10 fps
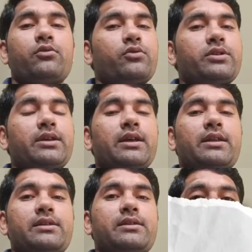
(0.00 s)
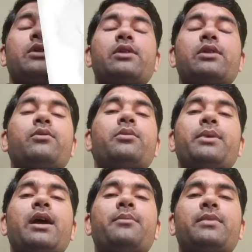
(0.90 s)
का कोर्स किया था सी सर्वर
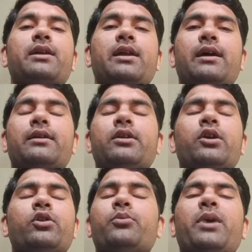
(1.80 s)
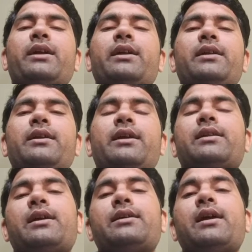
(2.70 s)
पे काम कर रहा है मैटर नहीं
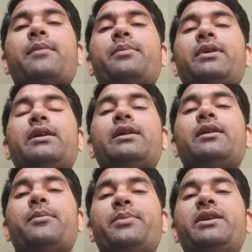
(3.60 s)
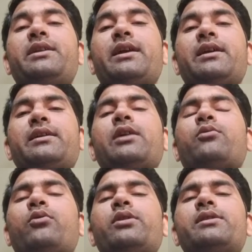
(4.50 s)
करता कि आपने बीटेक e या
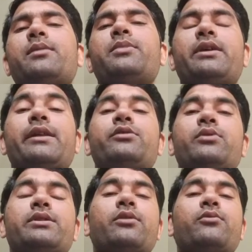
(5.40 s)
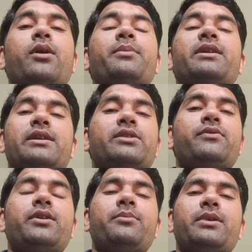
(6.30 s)
कोई सा भी ग्रेजुएशन हो आपने किस
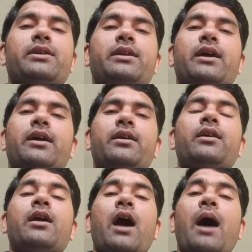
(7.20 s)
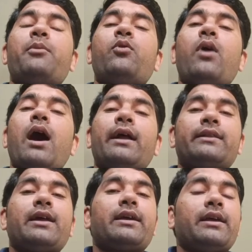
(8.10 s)
फील्ड में किया है आपको
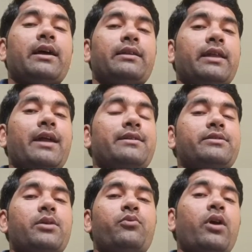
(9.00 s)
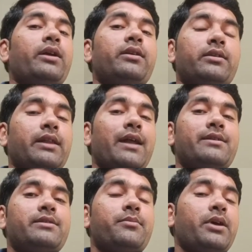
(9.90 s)
आता क्या है दैट इज़ द पॉइंट दैट
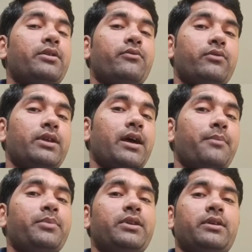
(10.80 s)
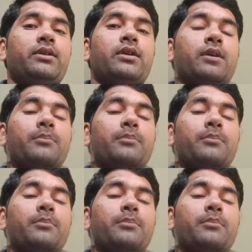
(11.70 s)
इज़ द मैटर फॉर द कंपनी